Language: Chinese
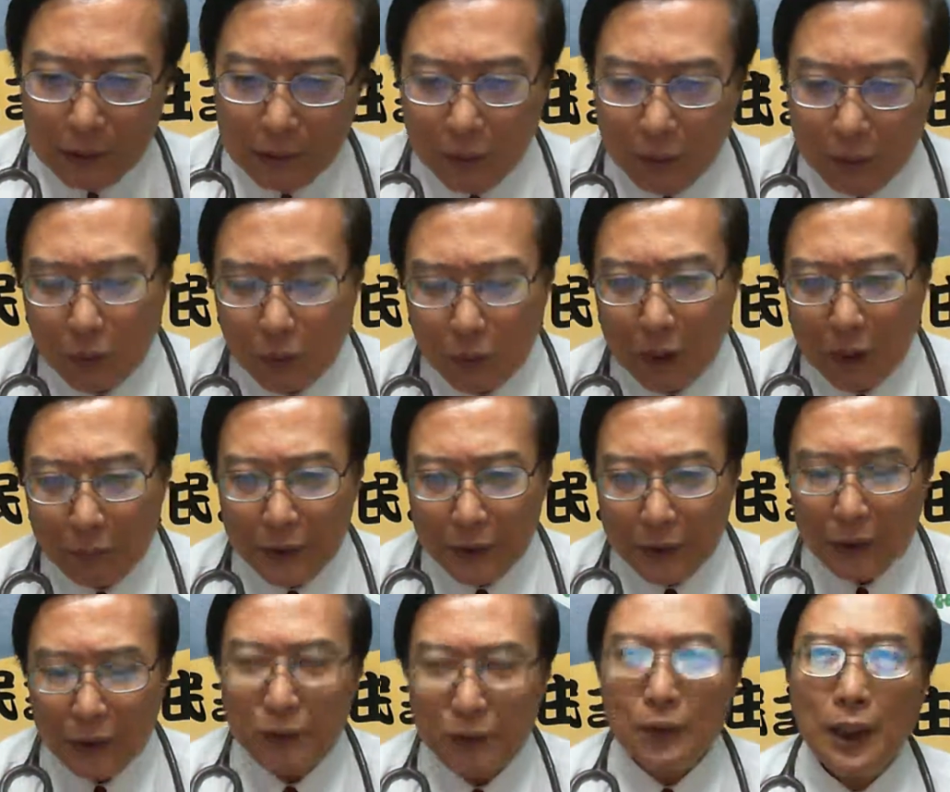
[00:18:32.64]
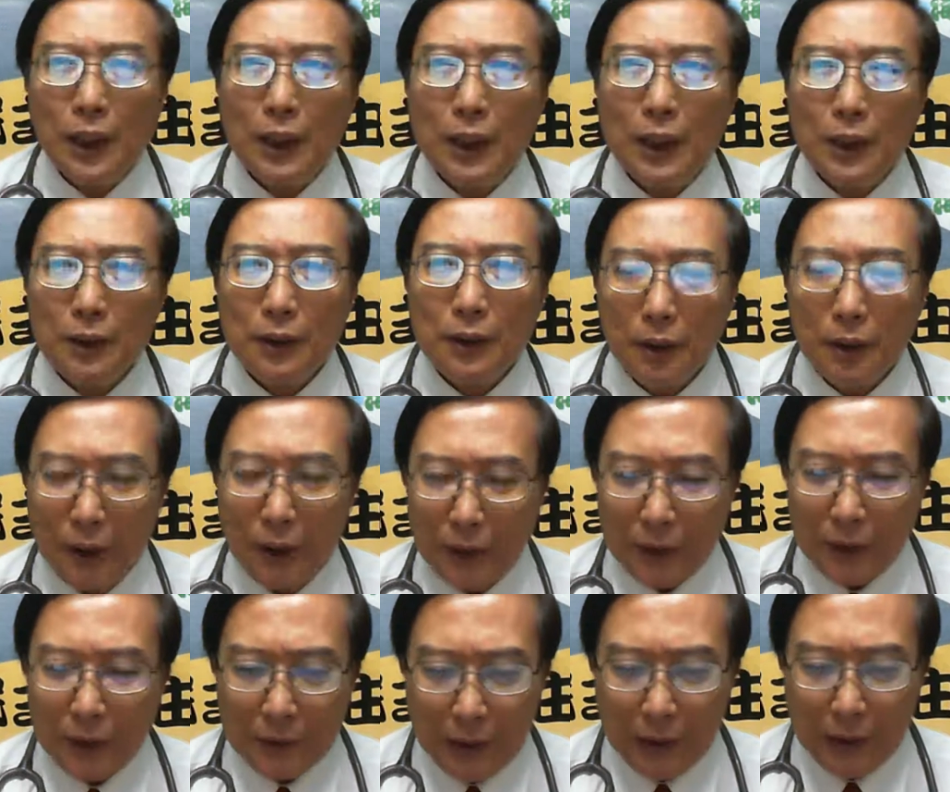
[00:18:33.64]
好感情好佳呢，
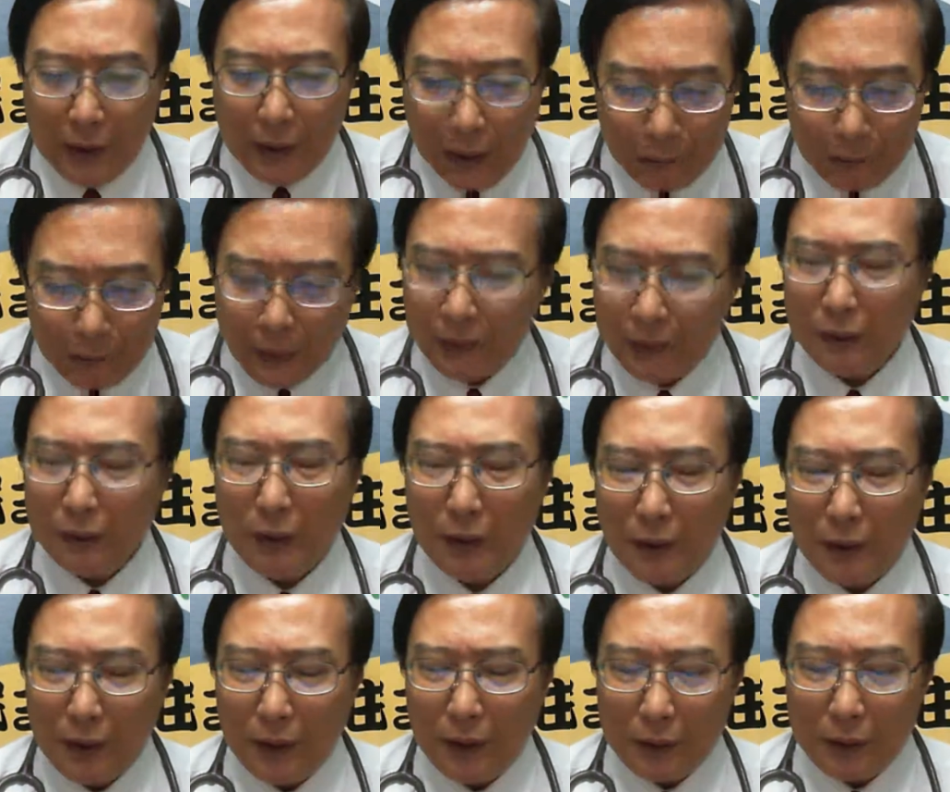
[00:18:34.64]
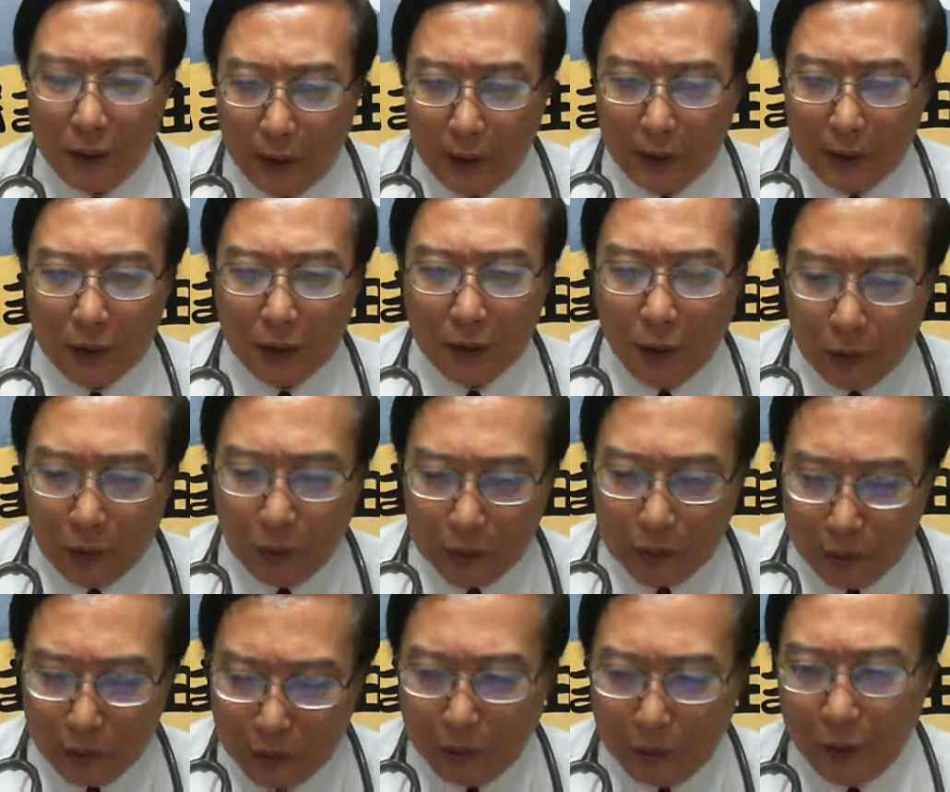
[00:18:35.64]
会使揽呢，会使安尼讲
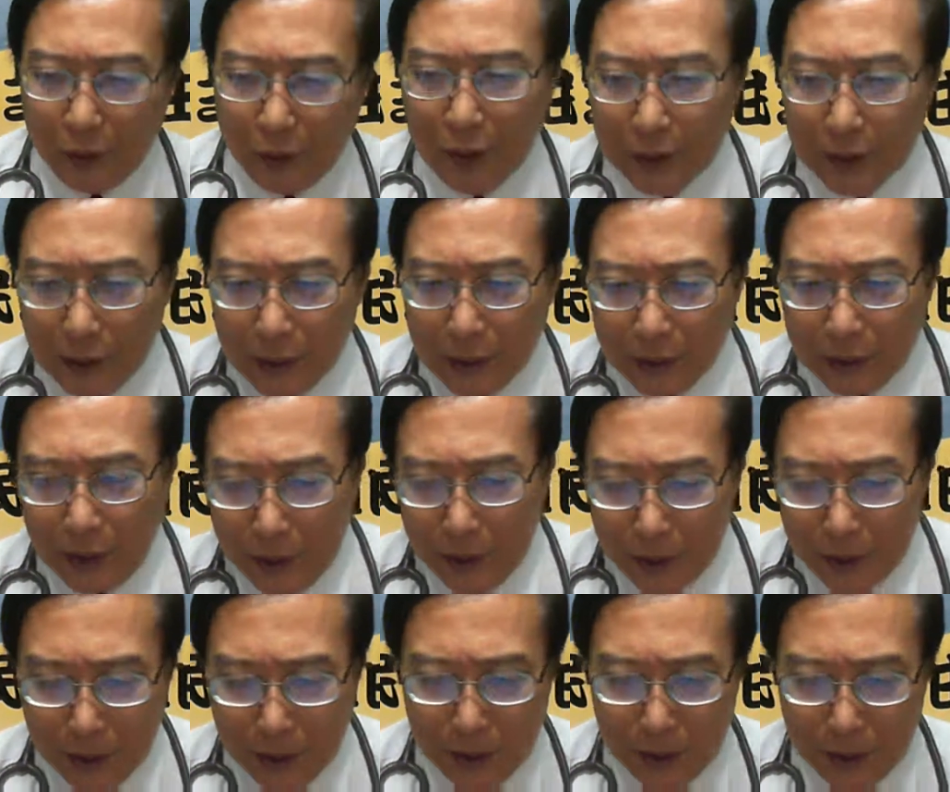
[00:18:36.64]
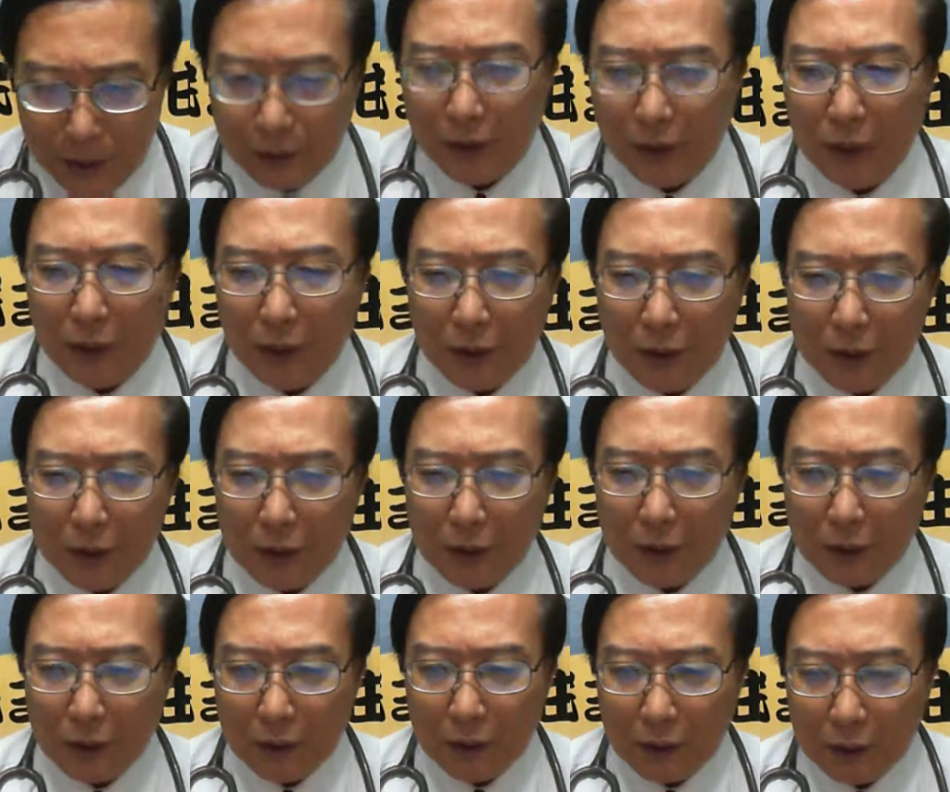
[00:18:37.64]
悄悄话，会使替伊去
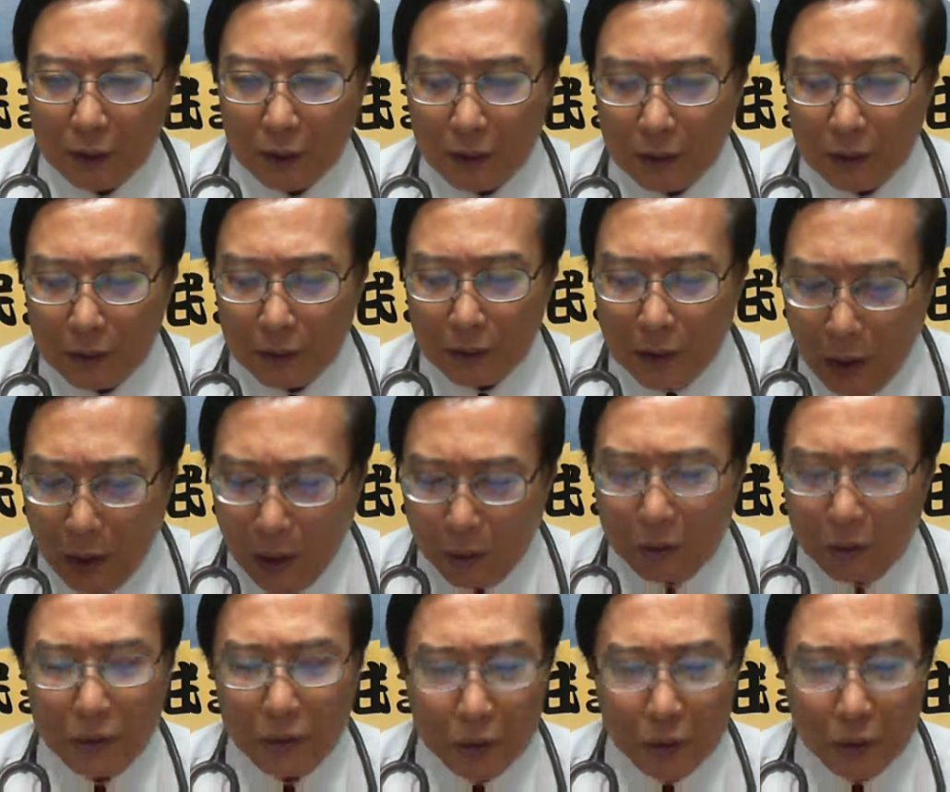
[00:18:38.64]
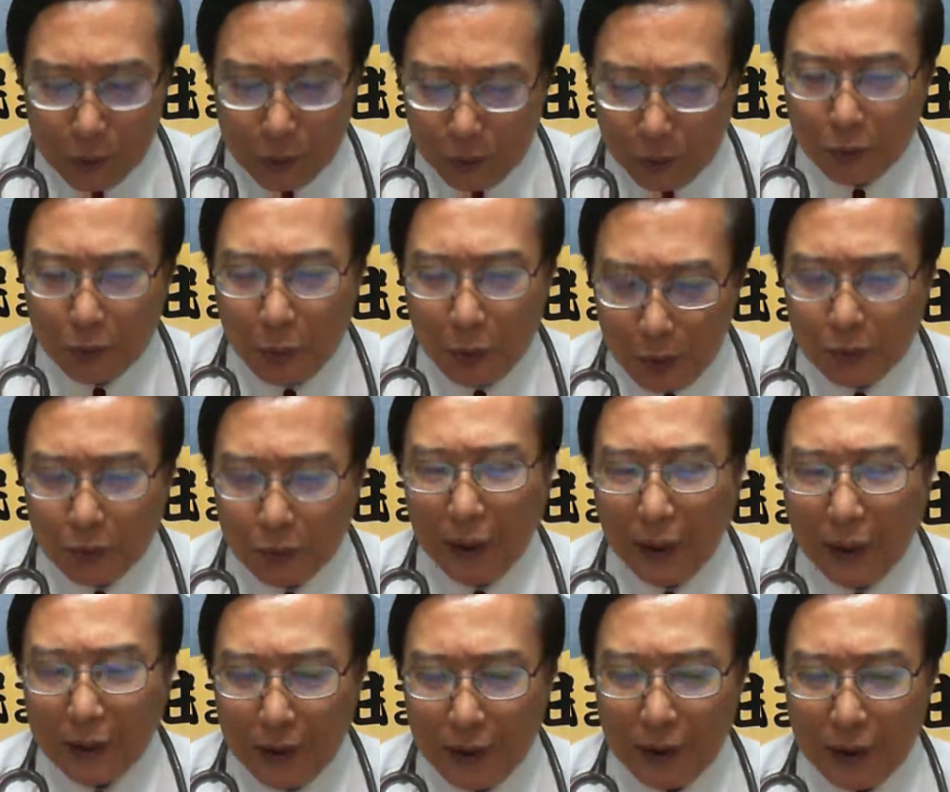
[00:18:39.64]
偷所有法律
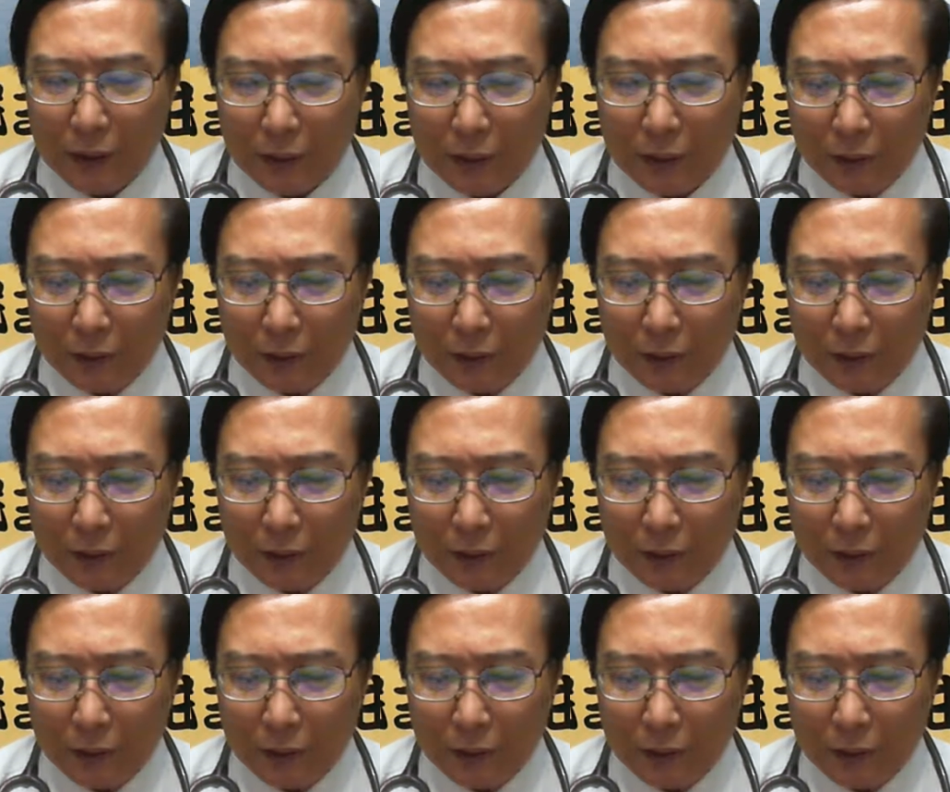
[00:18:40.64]
案件，